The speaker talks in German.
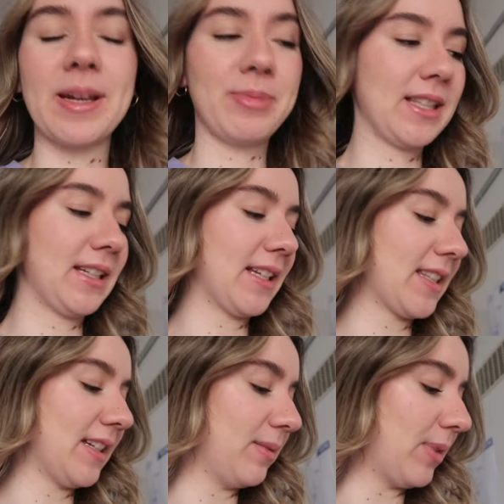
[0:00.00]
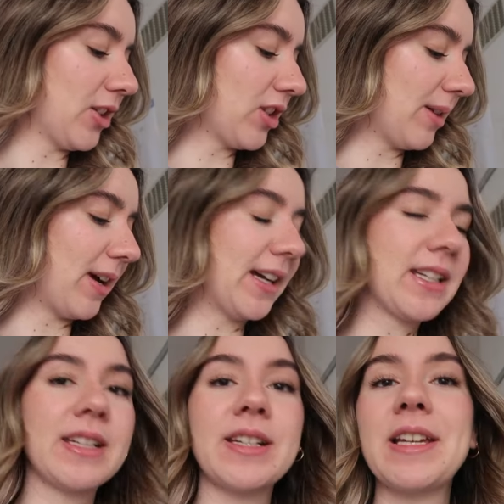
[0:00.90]
ich habe jetzt die ganze Zeit die
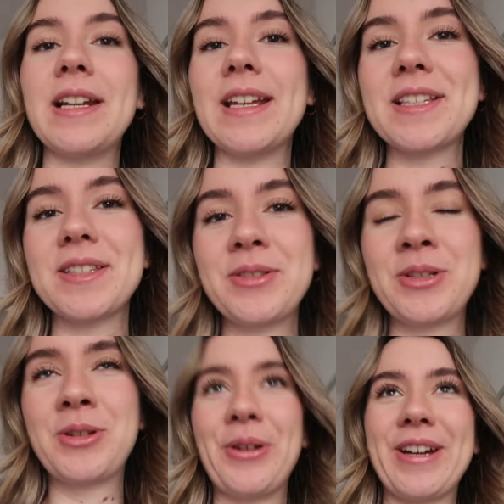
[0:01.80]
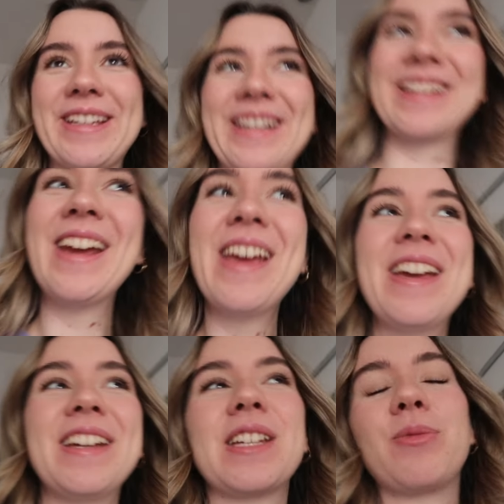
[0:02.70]
Bachelorarbeit gelesen, korrigiert.
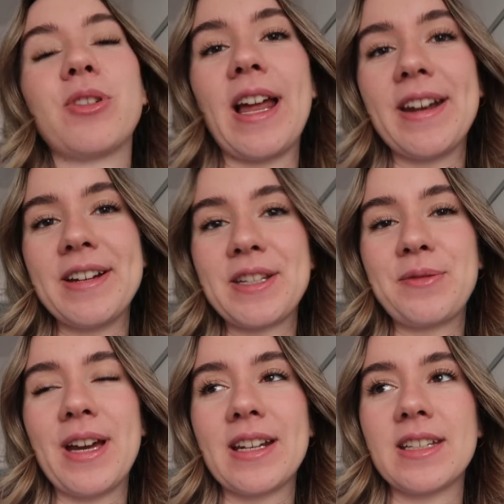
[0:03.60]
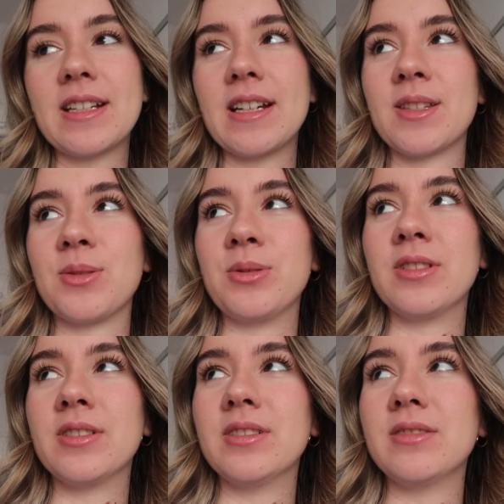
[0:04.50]
Ich wurde leider nicht fertig,
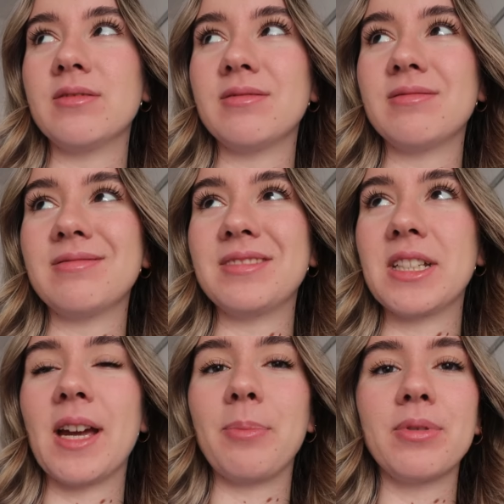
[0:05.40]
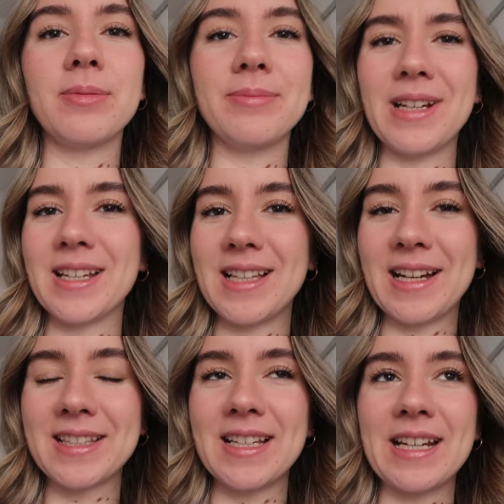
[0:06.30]
also ich habe erst
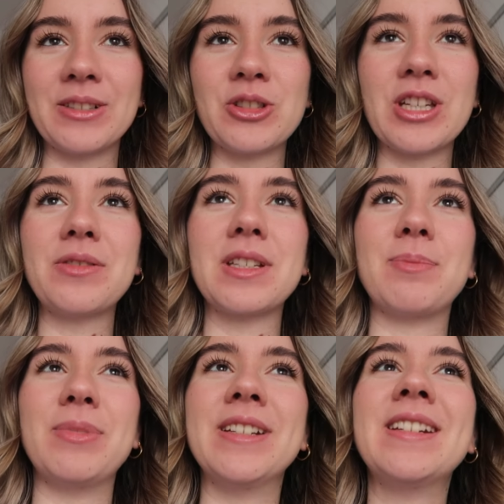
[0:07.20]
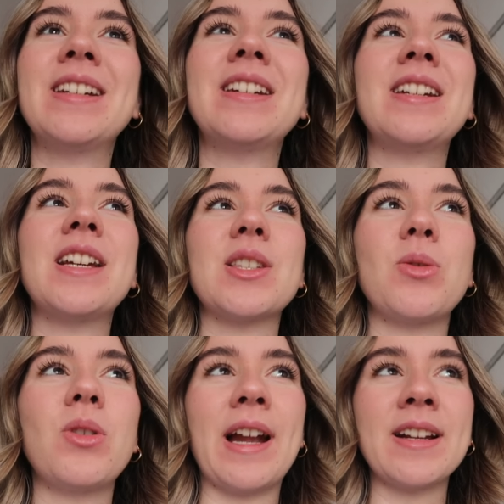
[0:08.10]
acht Seiten geschafft. Ich bin
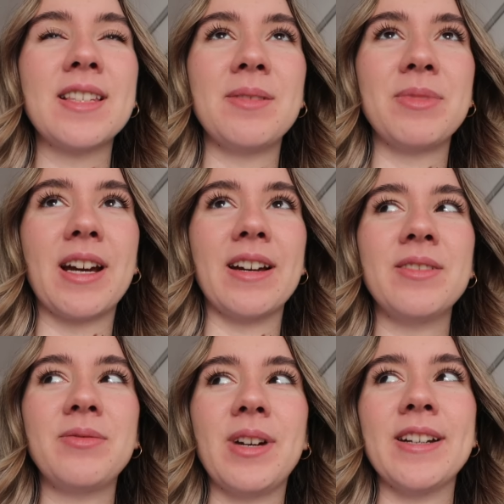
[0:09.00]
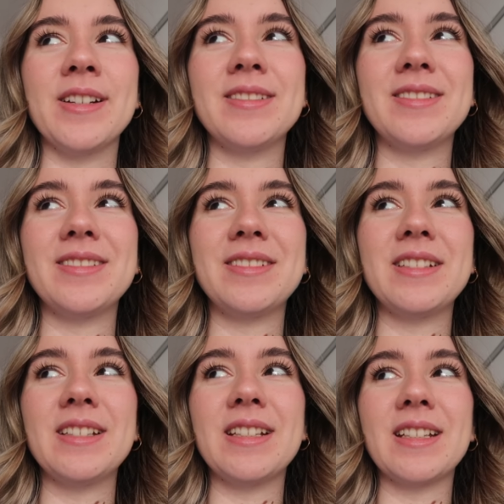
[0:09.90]
so langsam darin, weil
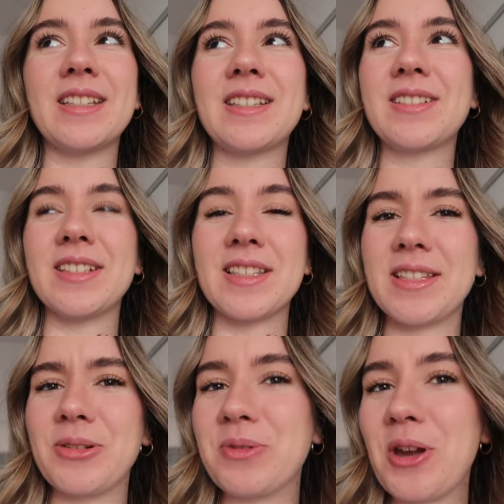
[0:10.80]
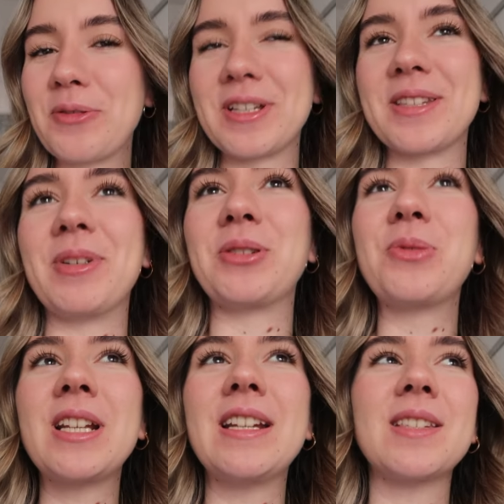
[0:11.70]
ich das irgendwie öfters immer
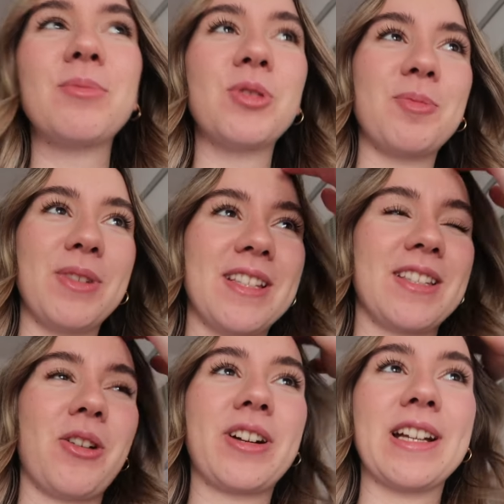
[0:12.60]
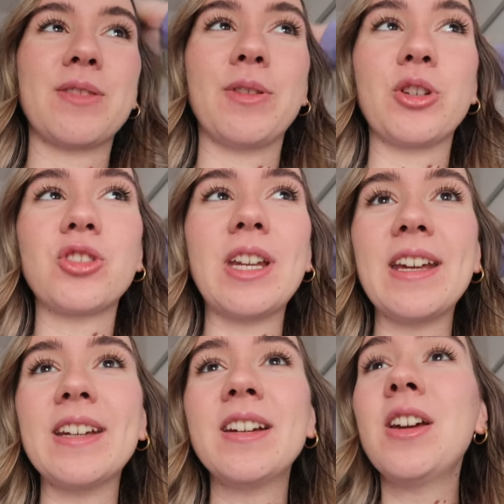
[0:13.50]
durchlesen muss, bis ich es auch ganz
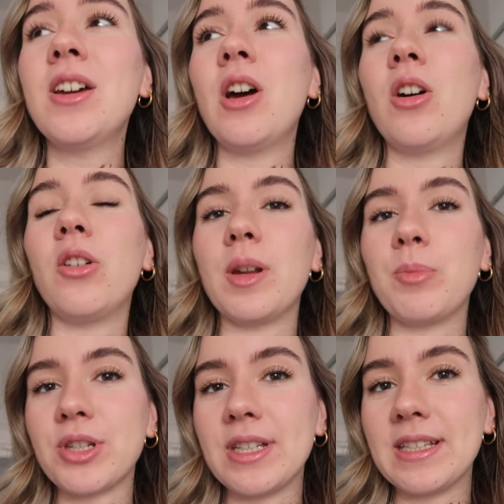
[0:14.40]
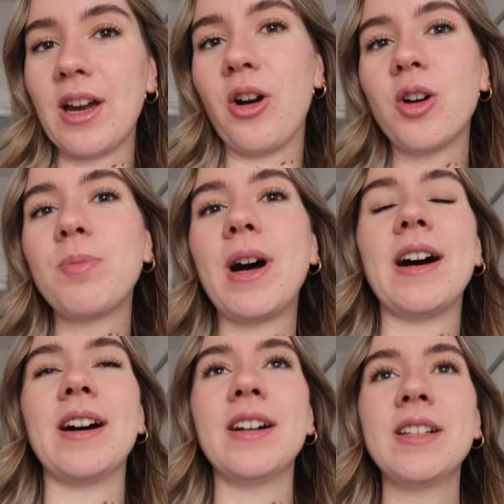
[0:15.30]
verstehe. Und dann möchte ich ja auch ein
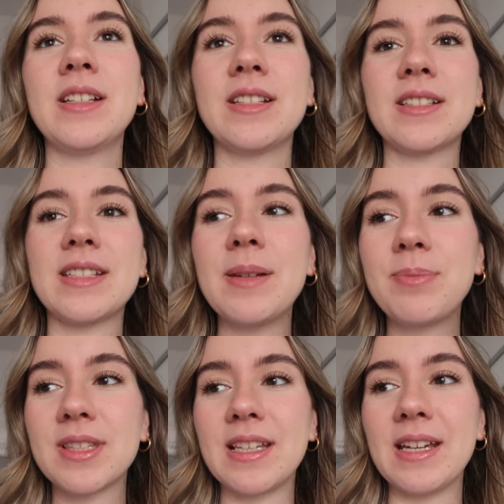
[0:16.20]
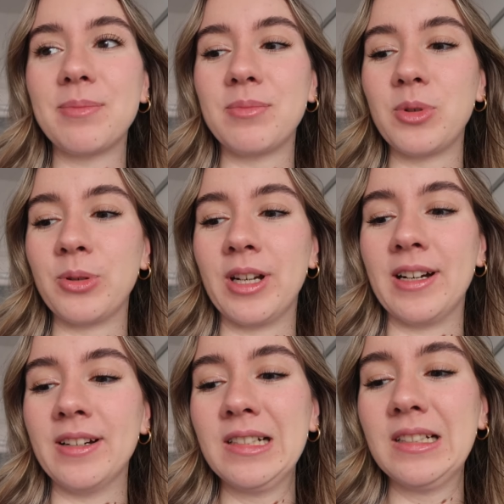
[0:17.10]
paar Tipps geben
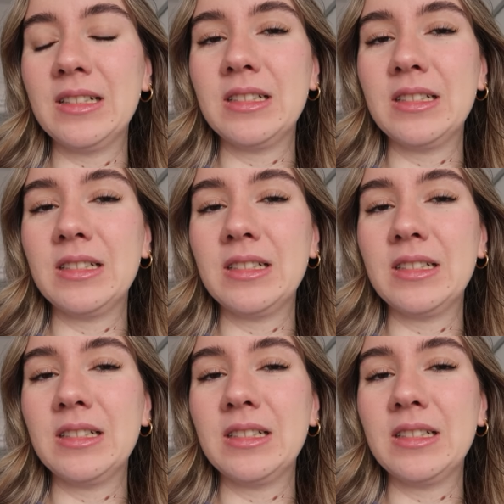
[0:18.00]
oder